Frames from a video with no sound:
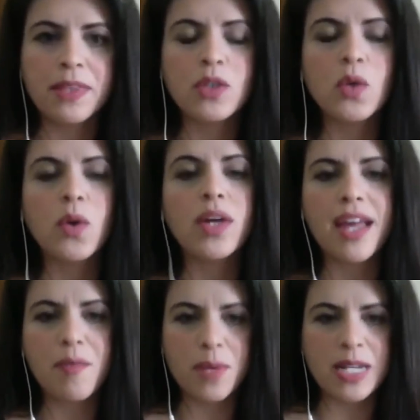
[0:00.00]

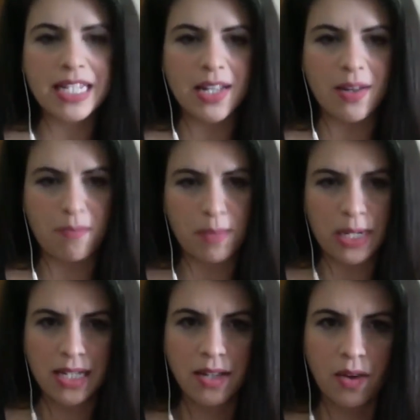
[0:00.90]
toquei para a
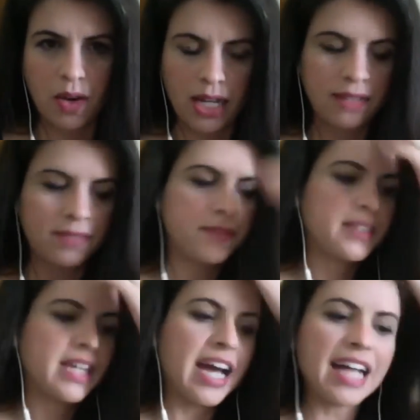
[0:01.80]
senhora,
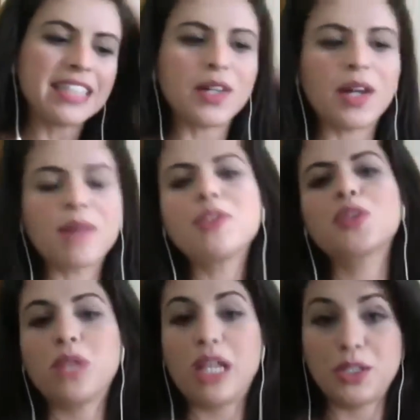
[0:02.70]
a senhora me
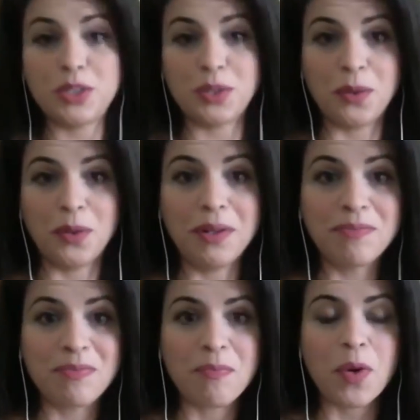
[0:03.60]
esculachou,
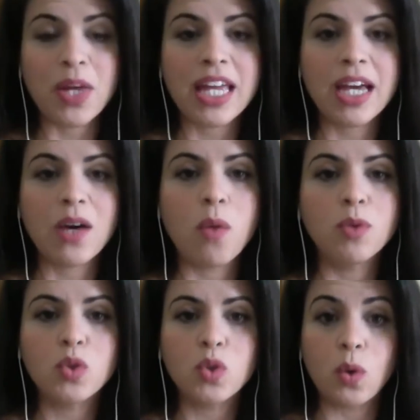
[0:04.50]
porque como
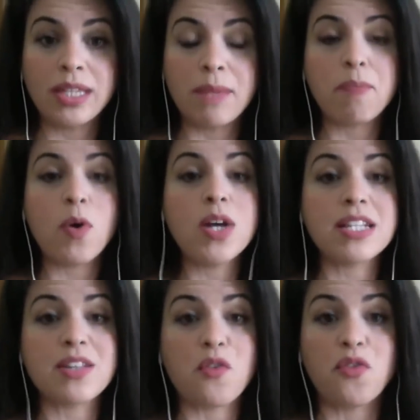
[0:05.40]
to...
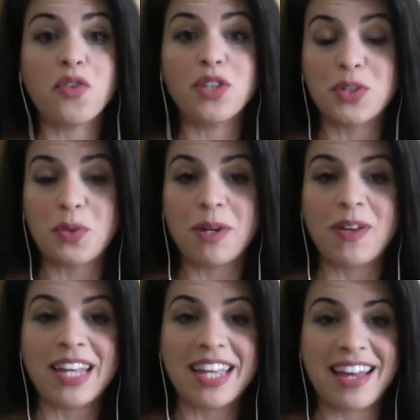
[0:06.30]
depois eu fui descobrir o
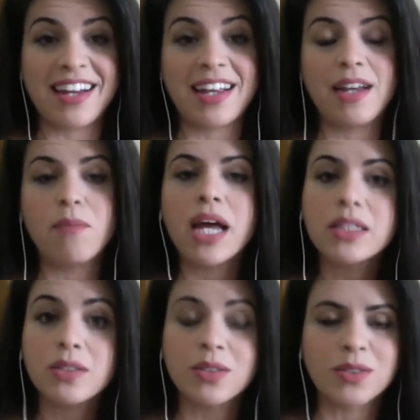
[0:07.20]
que era aquele
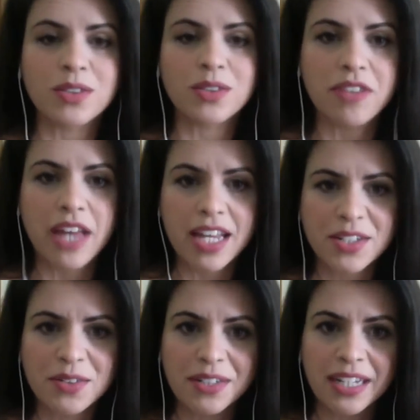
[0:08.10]
método
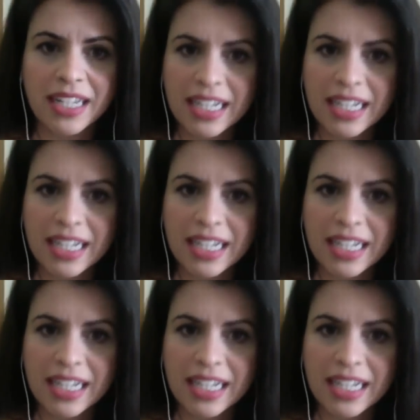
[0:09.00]
soviético, né?